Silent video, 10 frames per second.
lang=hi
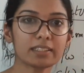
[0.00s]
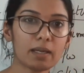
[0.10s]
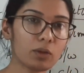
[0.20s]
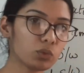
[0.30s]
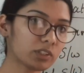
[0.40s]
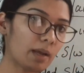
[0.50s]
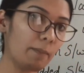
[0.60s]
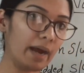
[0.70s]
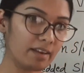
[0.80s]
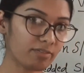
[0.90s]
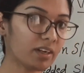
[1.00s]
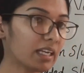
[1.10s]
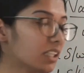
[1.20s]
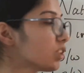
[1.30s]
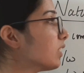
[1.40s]
ऐसा उसका
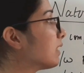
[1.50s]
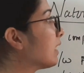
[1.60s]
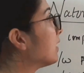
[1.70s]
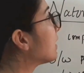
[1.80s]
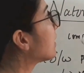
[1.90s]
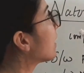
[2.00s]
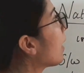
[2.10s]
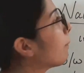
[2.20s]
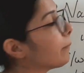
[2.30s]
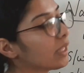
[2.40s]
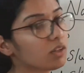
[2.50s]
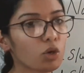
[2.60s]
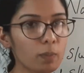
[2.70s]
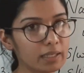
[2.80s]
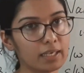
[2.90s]
बाइफरकेशंस है जिससे आप मिथ
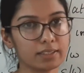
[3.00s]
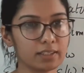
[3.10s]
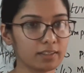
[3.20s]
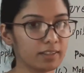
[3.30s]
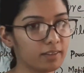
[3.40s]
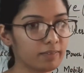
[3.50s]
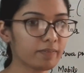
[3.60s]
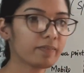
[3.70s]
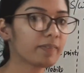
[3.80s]
को बता सकते हैं